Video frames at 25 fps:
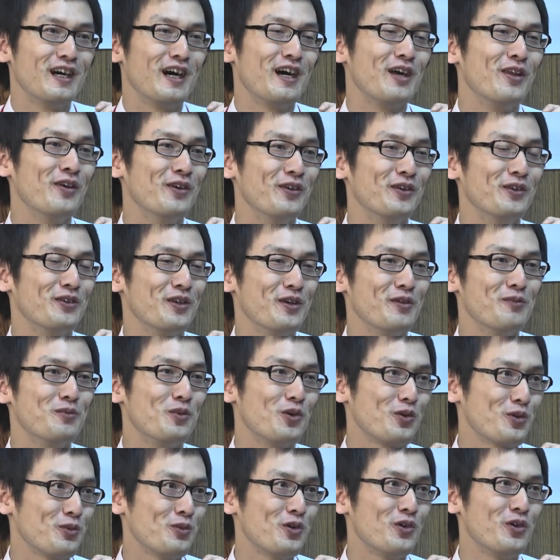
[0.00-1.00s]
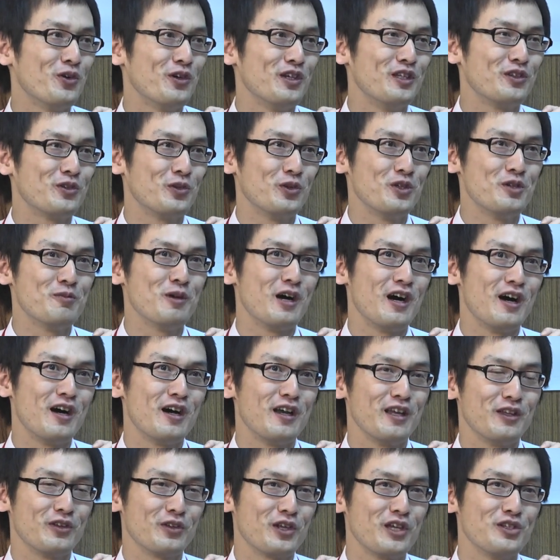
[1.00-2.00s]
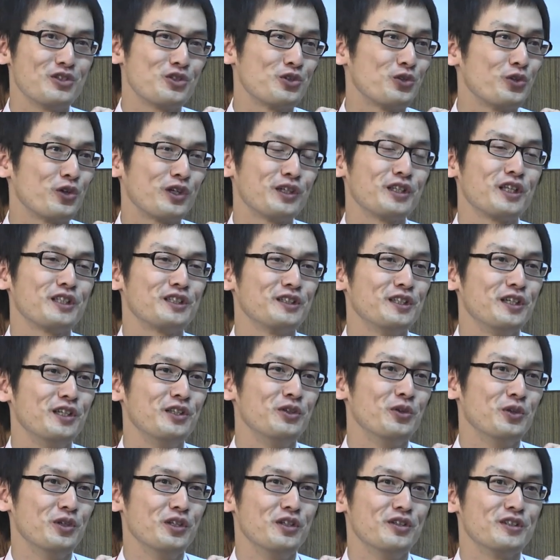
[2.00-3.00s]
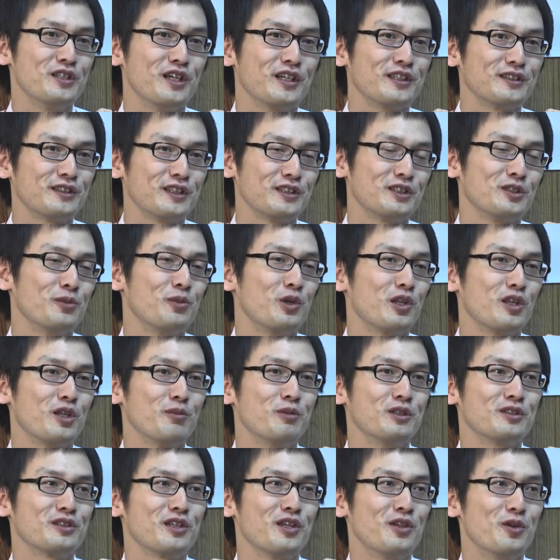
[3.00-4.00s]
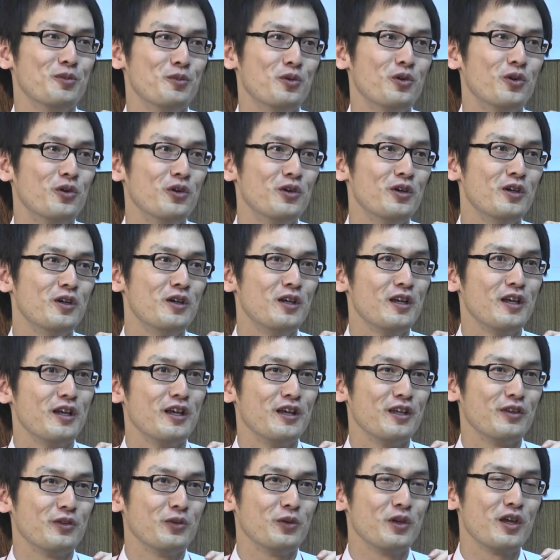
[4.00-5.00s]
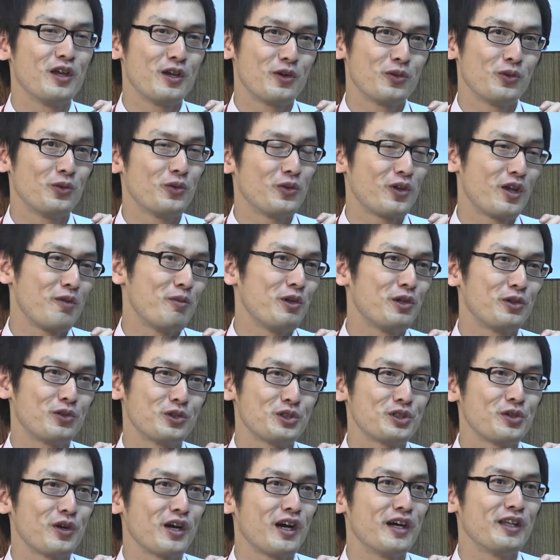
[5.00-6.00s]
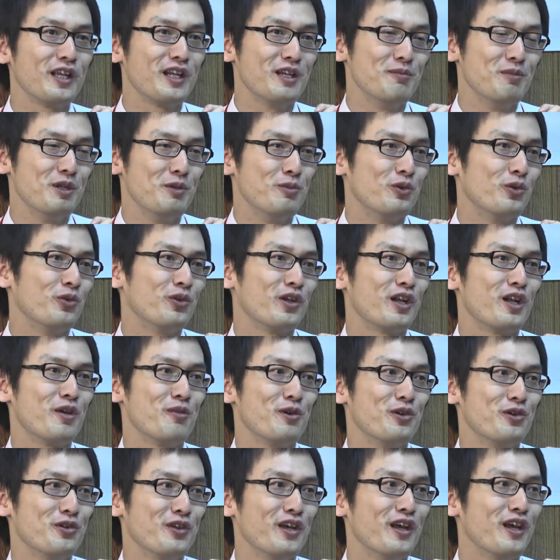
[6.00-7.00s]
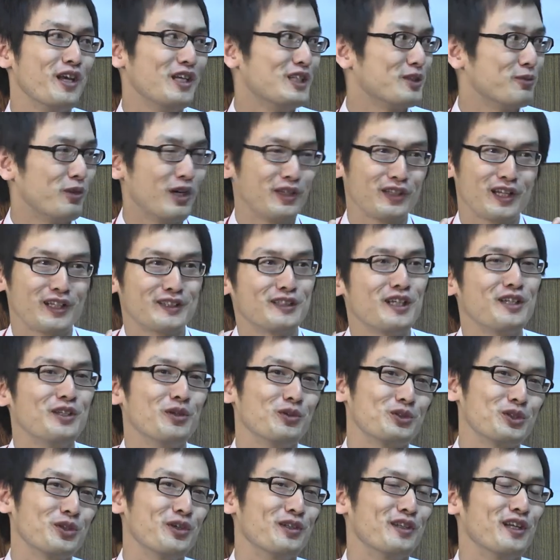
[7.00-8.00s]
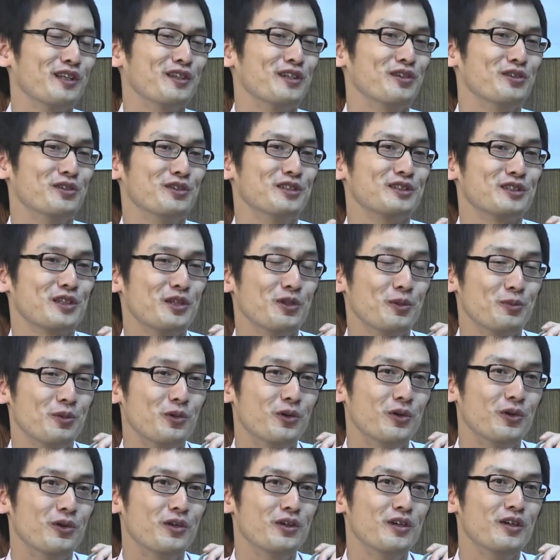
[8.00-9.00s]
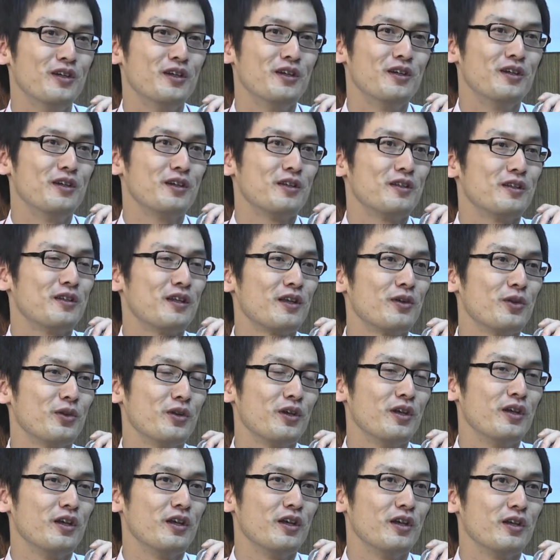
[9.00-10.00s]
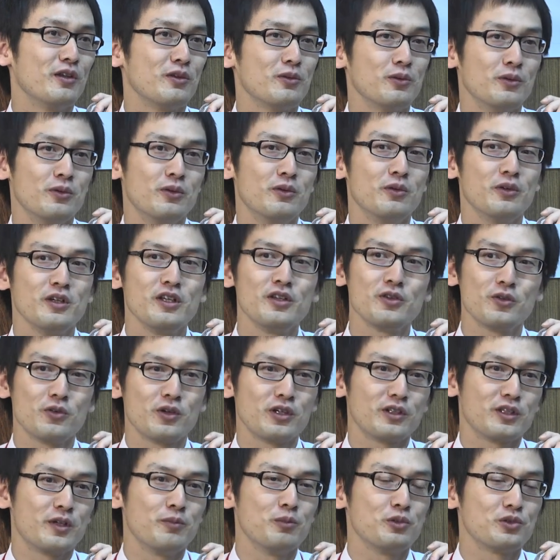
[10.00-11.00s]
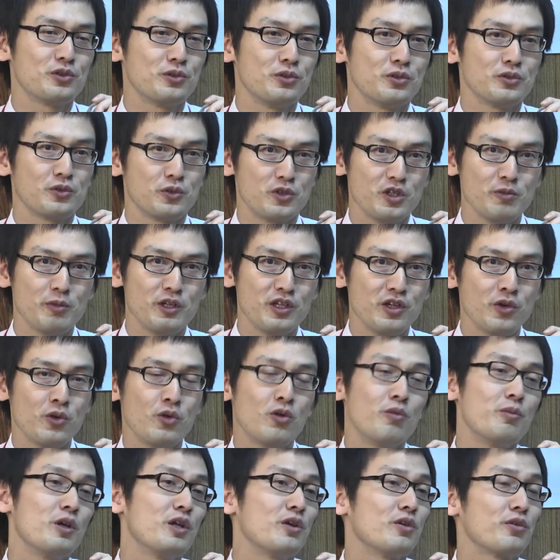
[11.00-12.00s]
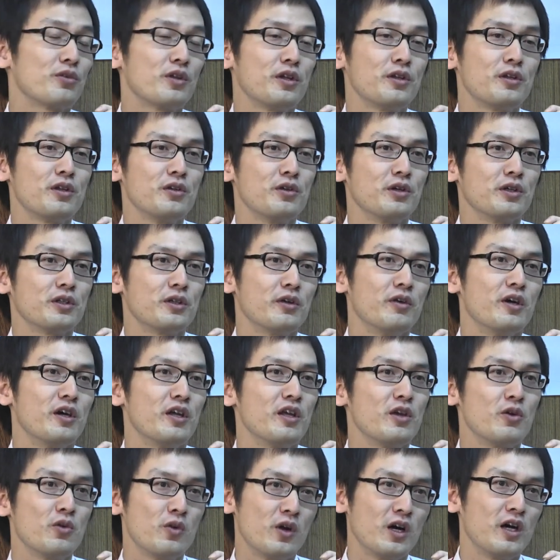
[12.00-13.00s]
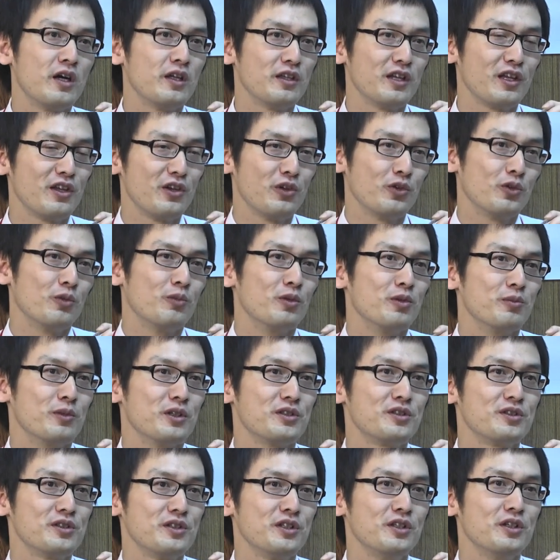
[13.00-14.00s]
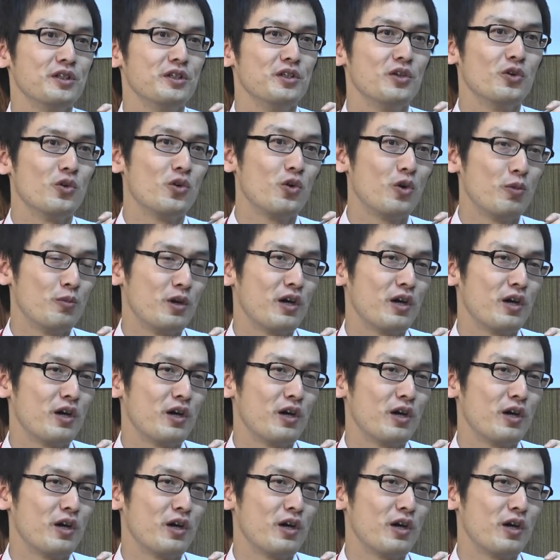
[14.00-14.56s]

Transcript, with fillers: あので僕も、えっと、今、えっと、研修という形でインドに生活させてもらってますけども、えっと、英語のレベルとしてはかなり微妙なレベルでいつもあんたらさんにお世話になってるんですけどもなので、えっと、インドの方はもちろんその今日本語勉強されてる方は英語はできると思いますし日本語